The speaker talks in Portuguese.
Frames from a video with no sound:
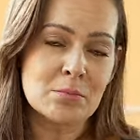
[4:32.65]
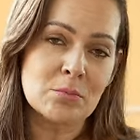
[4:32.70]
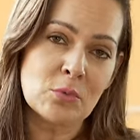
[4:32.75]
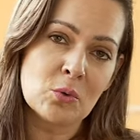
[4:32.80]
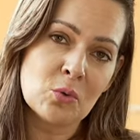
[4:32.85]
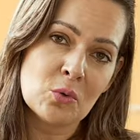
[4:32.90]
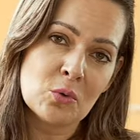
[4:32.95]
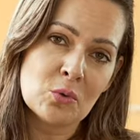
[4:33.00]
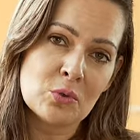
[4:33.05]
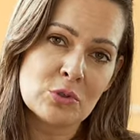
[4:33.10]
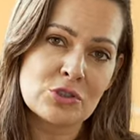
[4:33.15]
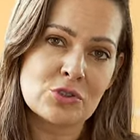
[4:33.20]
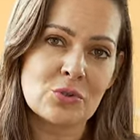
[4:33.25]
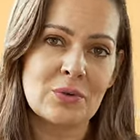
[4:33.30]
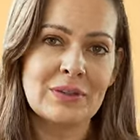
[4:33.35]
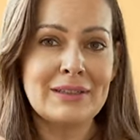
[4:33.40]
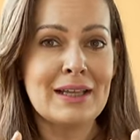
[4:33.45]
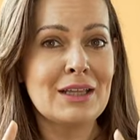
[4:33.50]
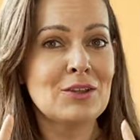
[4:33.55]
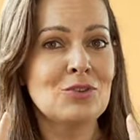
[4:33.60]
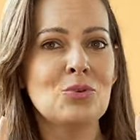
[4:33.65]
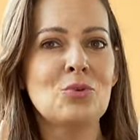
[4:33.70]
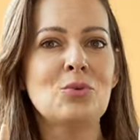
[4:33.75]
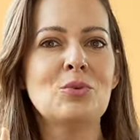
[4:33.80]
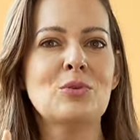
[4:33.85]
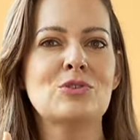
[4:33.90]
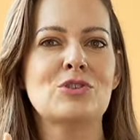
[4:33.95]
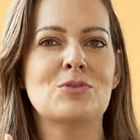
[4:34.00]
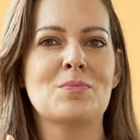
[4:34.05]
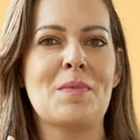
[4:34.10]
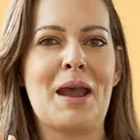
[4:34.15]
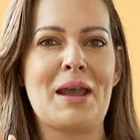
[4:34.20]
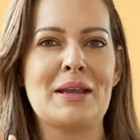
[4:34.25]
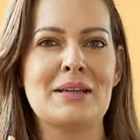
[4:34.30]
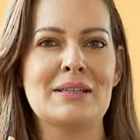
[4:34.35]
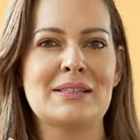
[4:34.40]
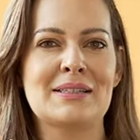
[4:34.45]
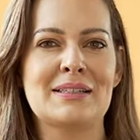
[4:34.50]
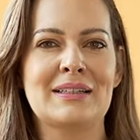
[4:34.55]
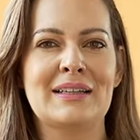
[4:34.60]
murcho, ou até duro
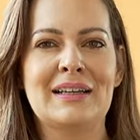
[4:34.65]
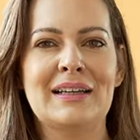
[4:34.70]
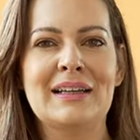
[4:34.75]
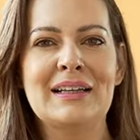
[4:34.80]
demais.